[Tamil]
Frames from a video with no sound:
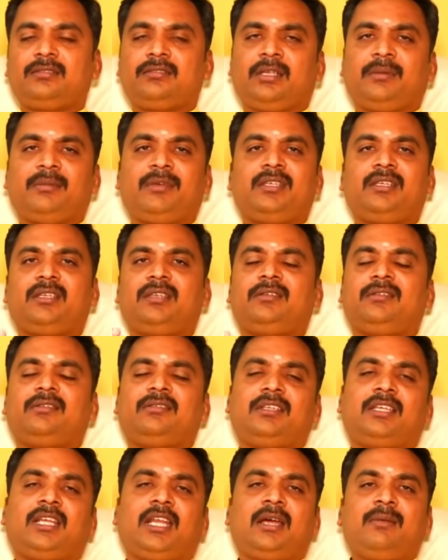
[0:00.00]
நம்ம
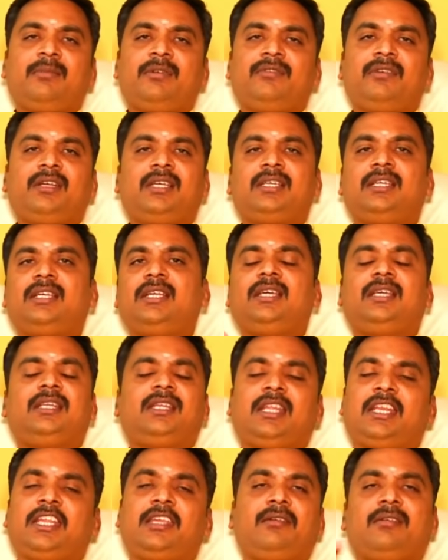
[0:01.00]
கிராம வழக்கில்
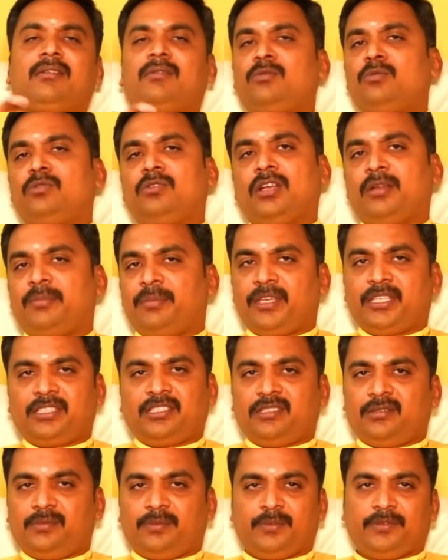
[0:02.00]
நிறைய ஊரில்
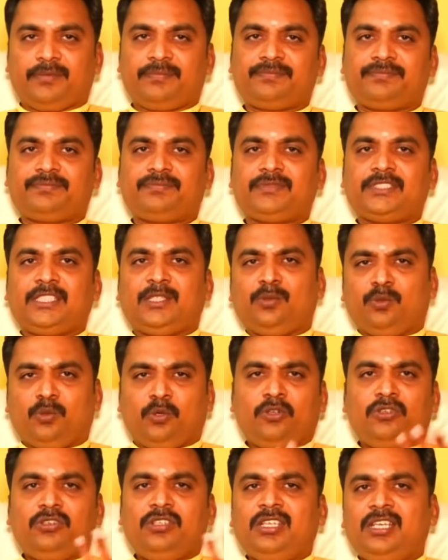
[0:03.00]
பேசியிருப்போம்
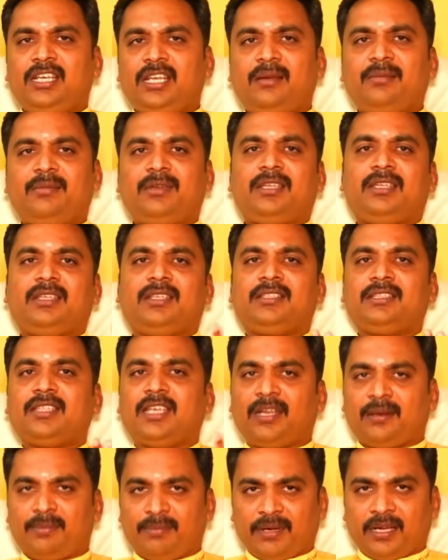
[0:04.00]
ஒன்றும் இல்லாமல்
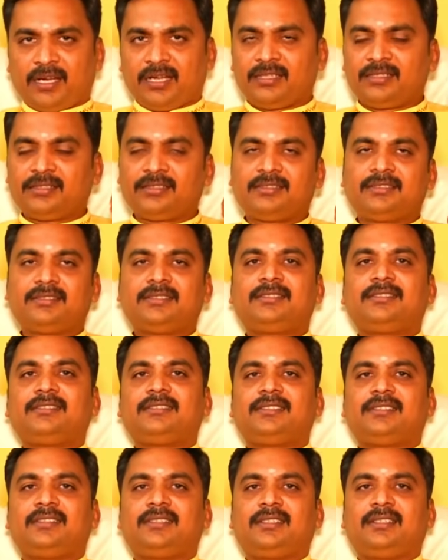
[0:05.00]
இருந்தாரப்பா
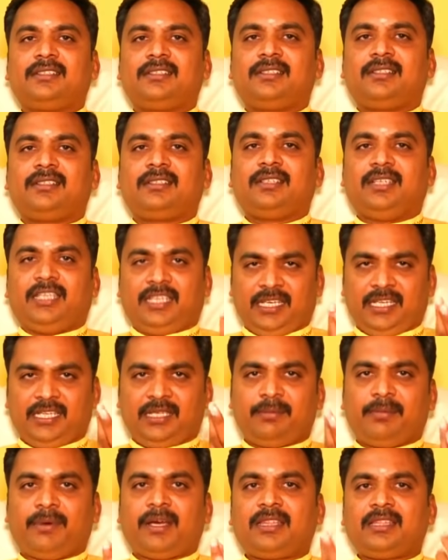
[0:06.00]

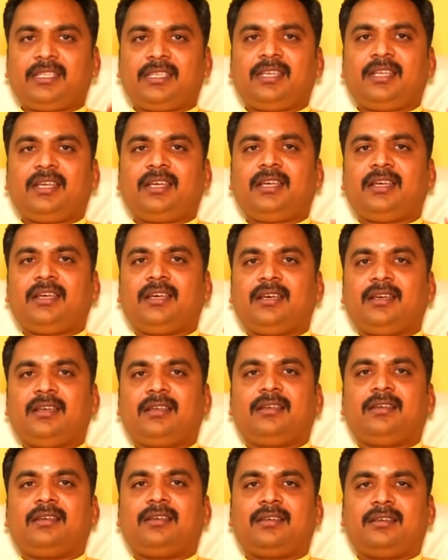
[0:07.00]
இன்றைக்கி பார்த்தீங்கன்னா
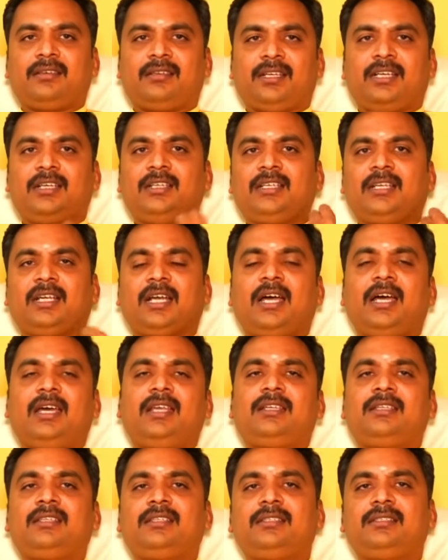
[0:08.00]
ரெண்டு
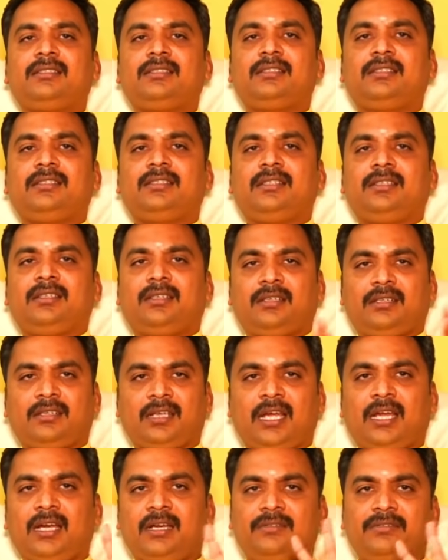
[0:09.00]
காரு
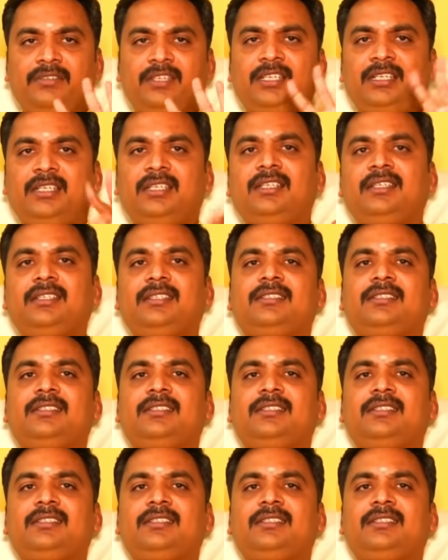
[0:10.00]
நாலு வீடு